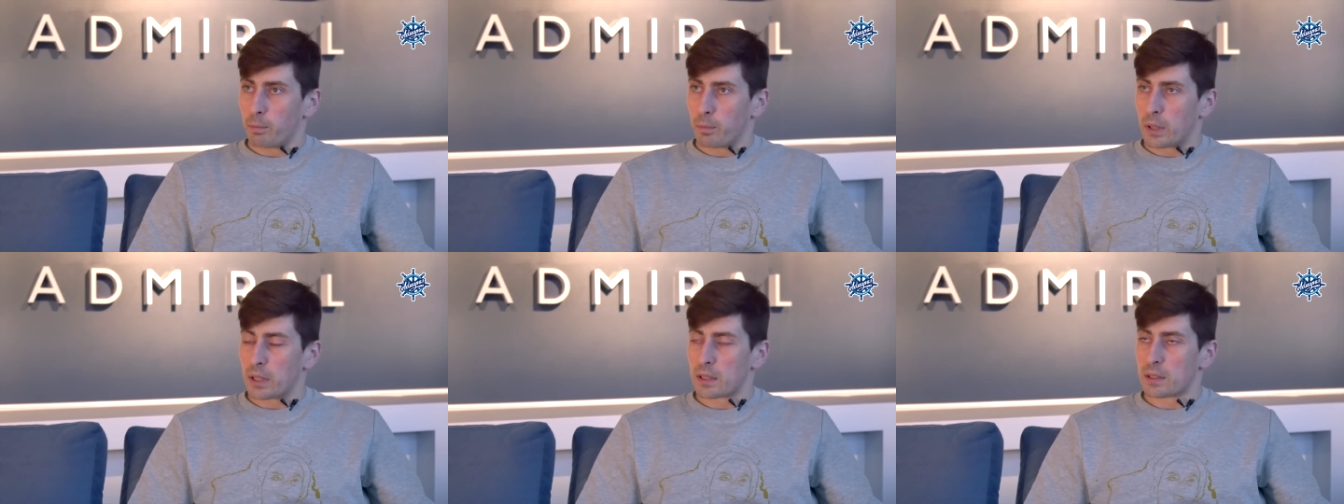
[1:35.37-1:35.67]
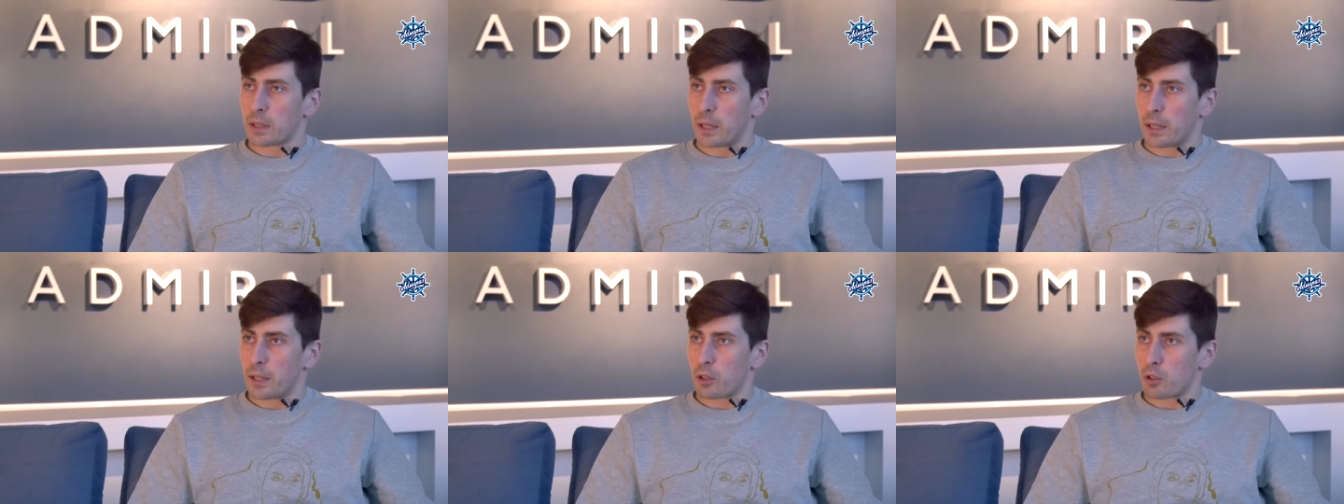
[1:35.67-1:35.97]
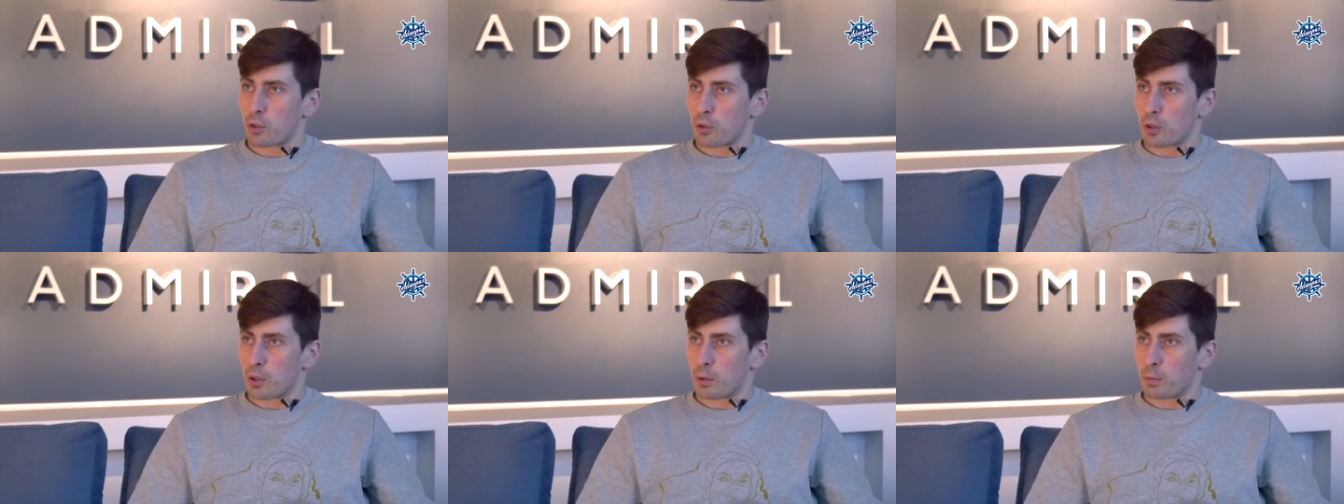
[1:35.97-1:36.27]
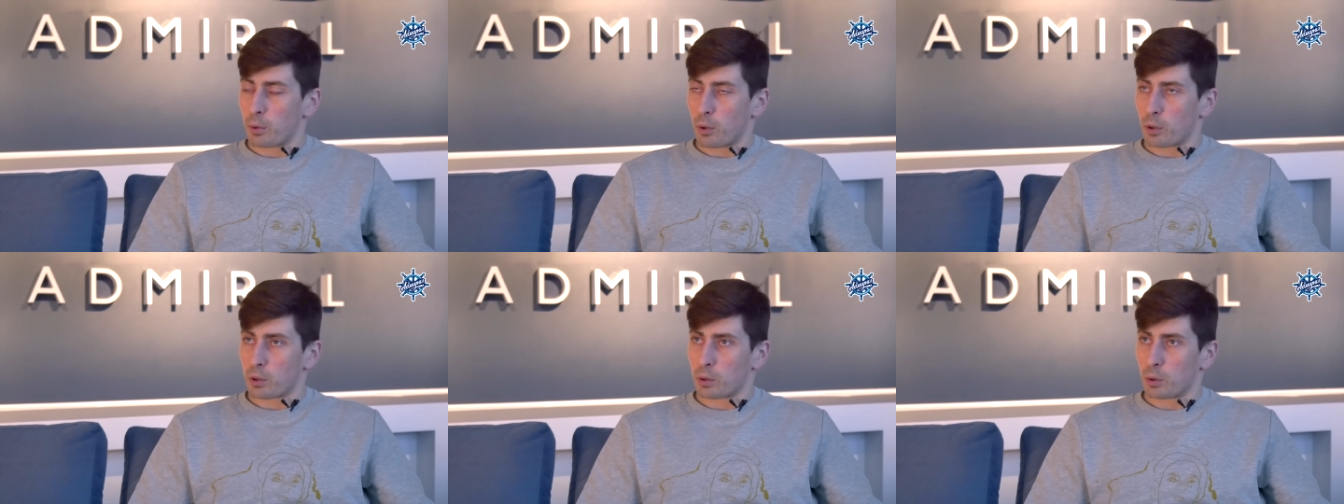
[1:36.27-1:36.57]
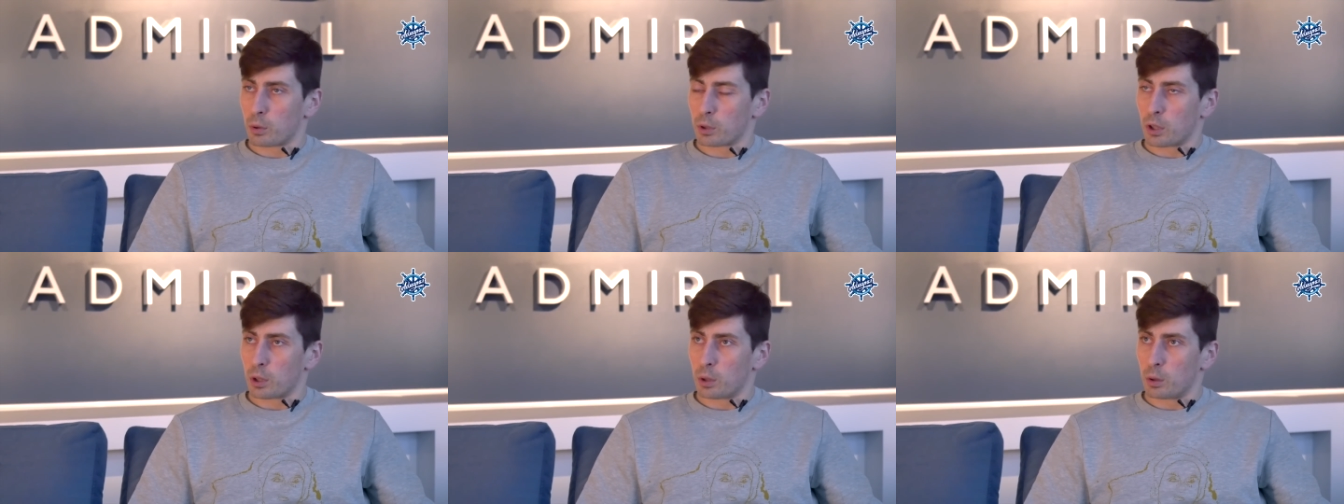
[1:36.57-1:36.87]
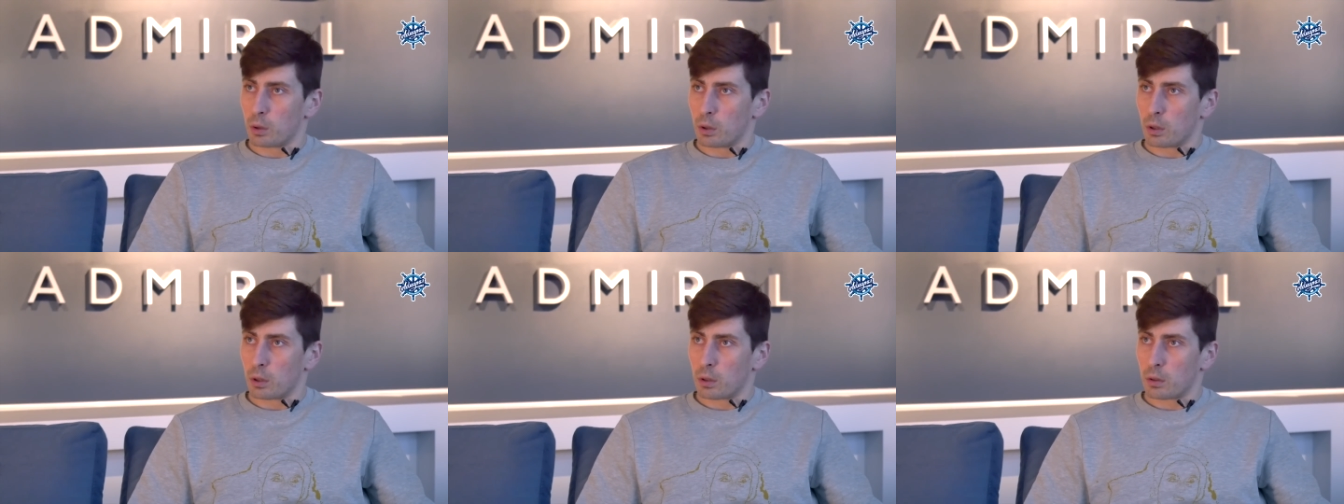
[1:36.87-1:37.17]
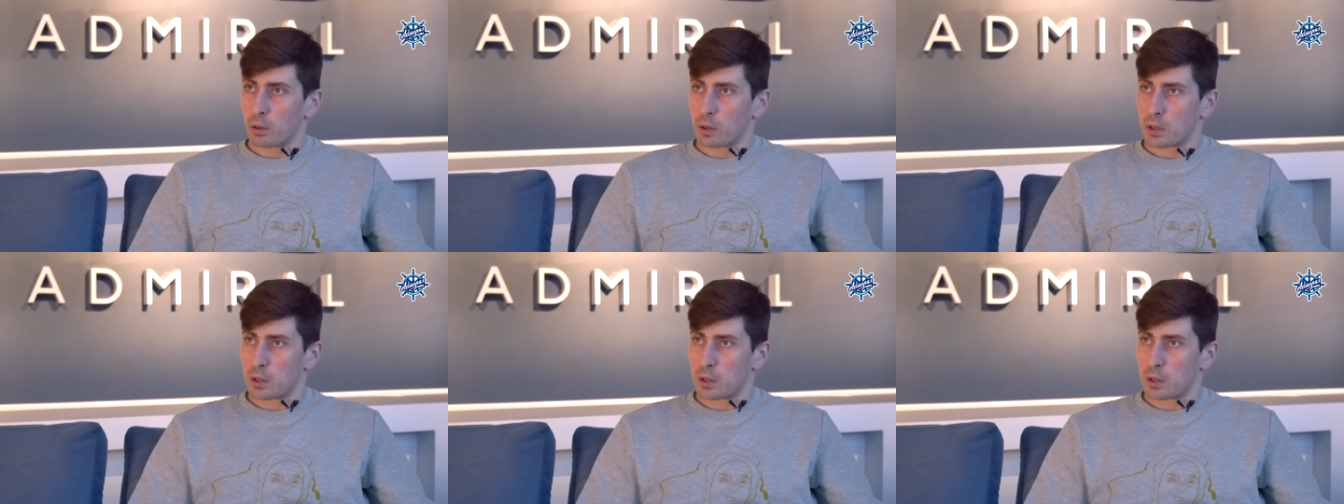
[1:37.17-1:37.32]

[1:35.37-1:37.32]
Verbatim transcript: ты знаешь уже просто от и до.